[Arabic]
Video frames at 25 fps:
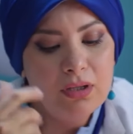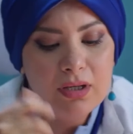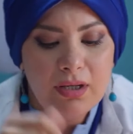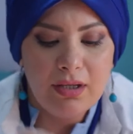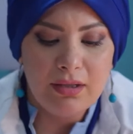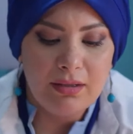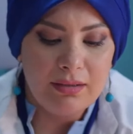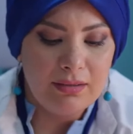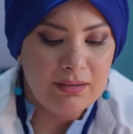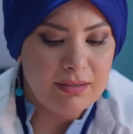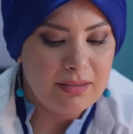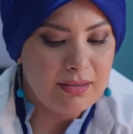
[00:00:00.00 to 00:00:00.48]

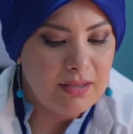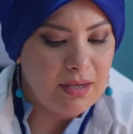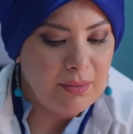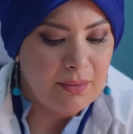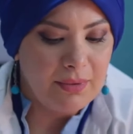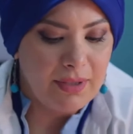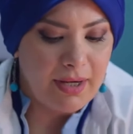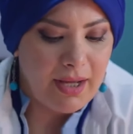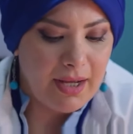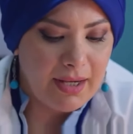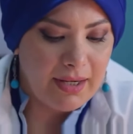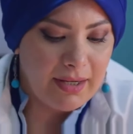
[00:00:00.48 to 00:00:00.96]
والله انت
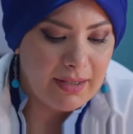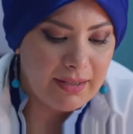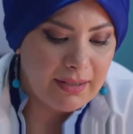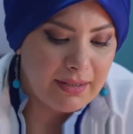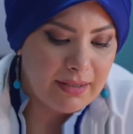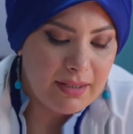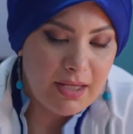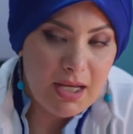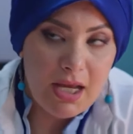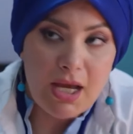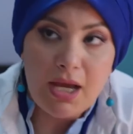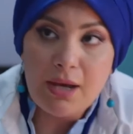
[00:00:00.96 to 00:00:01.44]
صعبانه
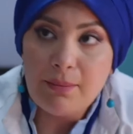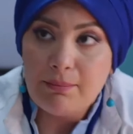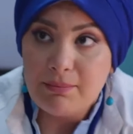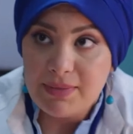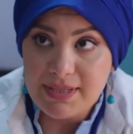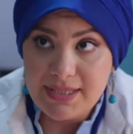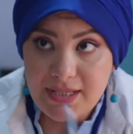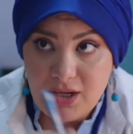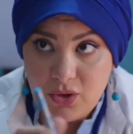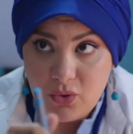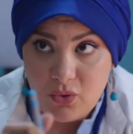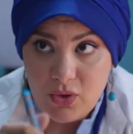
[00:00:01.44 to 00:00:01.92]
عليا
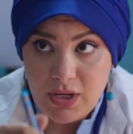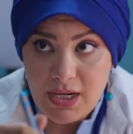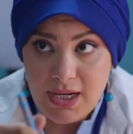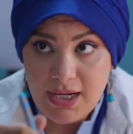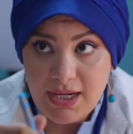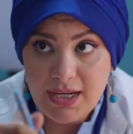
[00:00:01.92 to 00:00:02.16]
بس